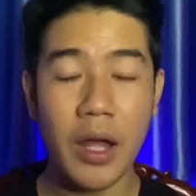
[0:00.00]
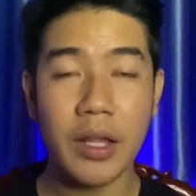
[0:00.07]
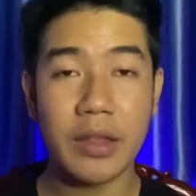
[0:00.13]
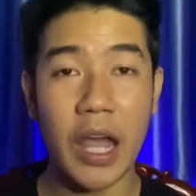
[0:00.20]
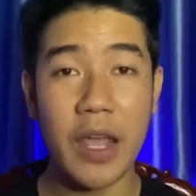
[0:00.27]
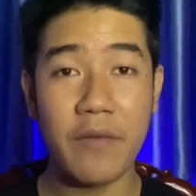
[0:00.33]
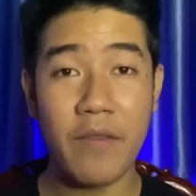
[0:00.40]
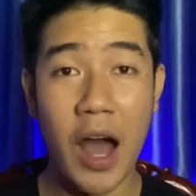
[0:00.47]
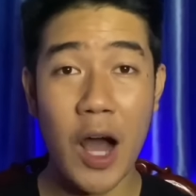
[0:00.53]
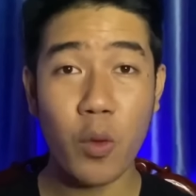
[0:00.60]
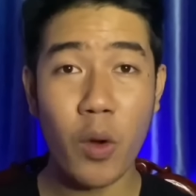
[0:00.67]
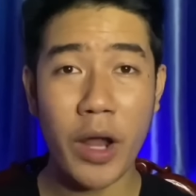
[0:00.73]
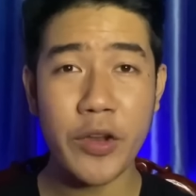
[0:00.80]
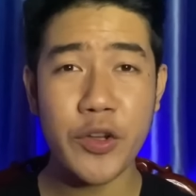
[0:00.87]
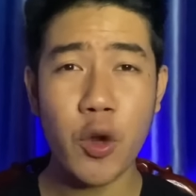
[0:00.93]
thì vợ
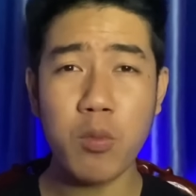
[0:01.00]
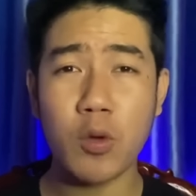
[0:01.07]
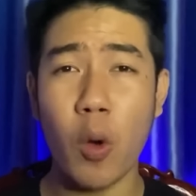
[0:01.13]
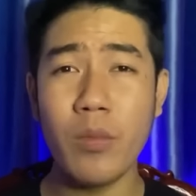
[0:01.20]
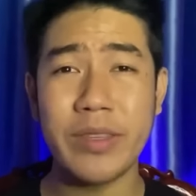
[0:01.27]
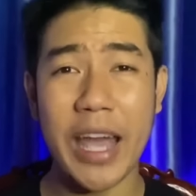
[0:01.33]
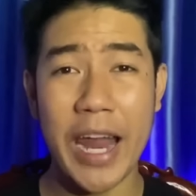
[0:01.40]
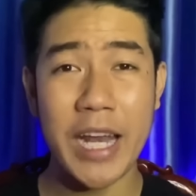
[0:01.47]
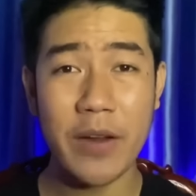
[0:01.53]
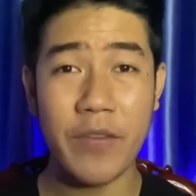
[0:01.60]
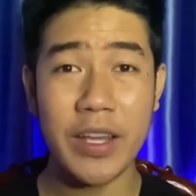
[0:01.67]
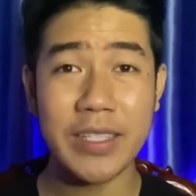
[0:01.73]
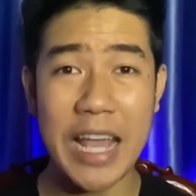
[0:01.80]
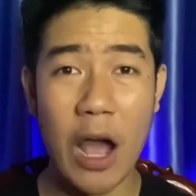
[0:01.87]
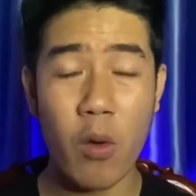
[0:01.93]
của anh Trúc cũng chạy ra
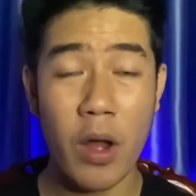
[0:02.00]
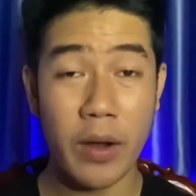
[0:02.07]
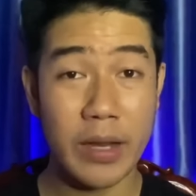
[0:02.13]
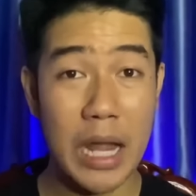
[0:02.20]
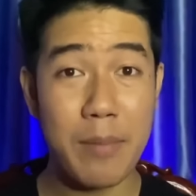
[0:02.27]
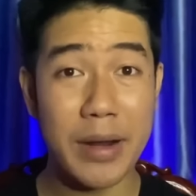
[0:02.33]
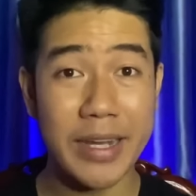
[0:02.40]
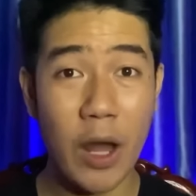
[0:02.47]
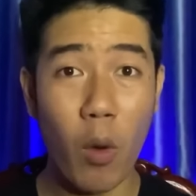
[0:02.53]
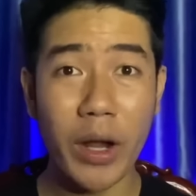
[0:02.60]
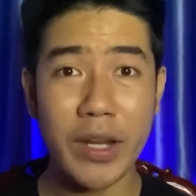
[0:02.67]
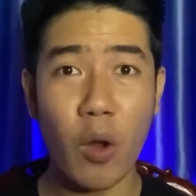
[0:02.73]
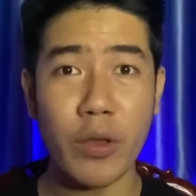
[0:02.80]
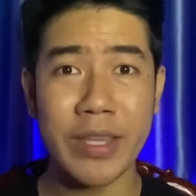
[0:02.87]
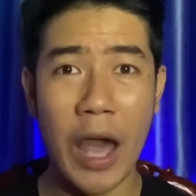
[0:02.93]
phía sau để mà nấu cái
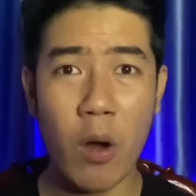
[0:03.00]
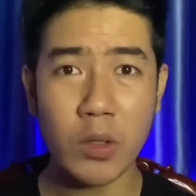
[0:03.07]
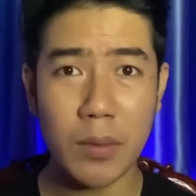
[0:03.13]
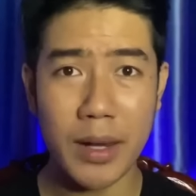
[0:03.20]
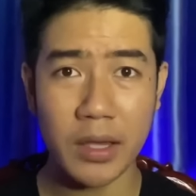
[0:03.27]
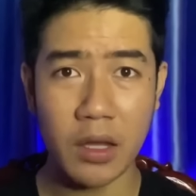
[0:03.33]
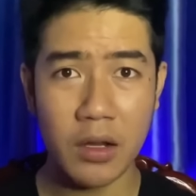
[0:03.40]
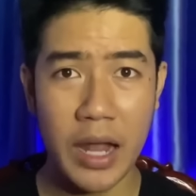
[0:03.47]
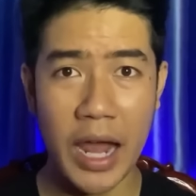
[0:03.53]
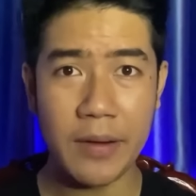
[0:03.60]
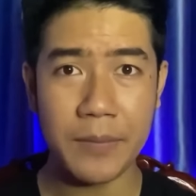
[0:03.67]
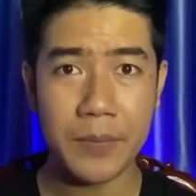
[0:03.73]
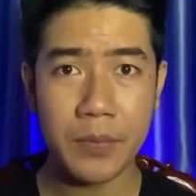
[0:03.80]
nồi cháo cho bà Tư ăn.